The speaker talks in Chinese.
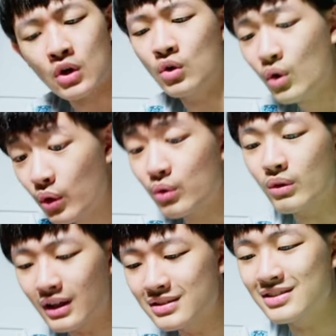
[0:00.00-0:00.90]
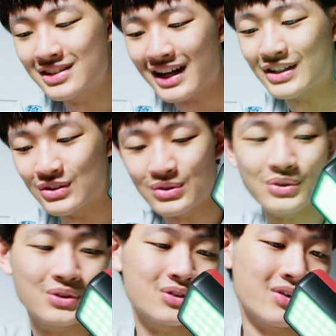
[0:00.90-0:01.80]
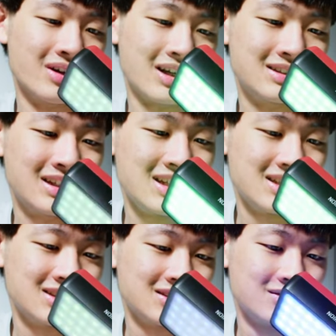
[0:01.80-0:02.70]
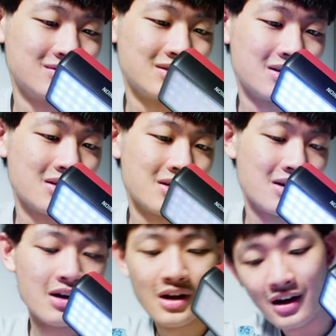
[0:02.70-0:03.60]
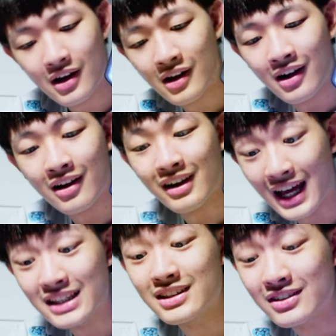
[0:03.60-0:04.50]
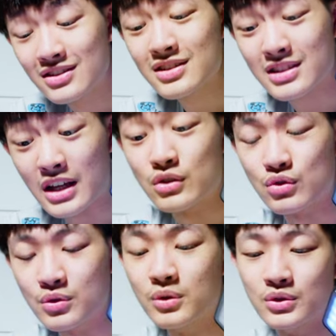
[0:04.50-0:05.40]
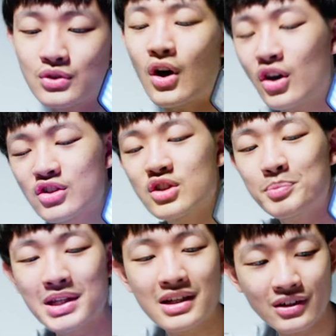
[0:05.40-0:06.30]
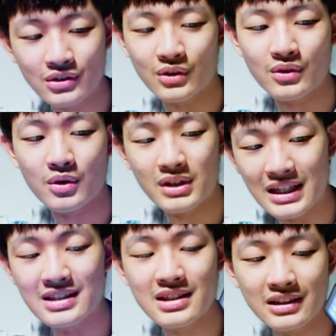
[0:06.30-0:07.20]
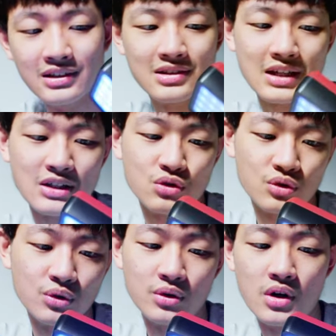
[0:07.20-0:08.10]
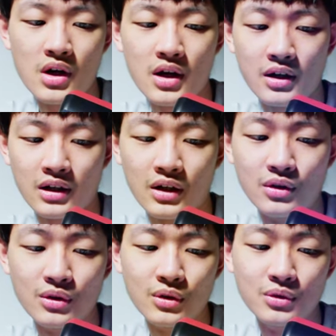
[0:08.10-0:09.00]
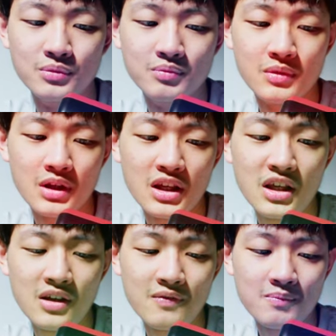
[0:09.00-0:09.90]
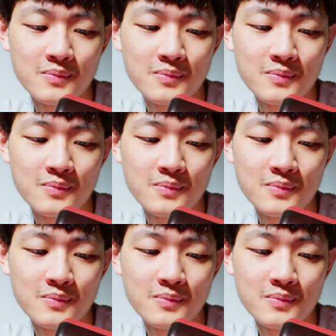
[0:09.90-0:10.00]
绿灯闪烁，那 D 呢？蓝灯闪烁，就是 R、G、B 各种颜色的闪烁。然后，一，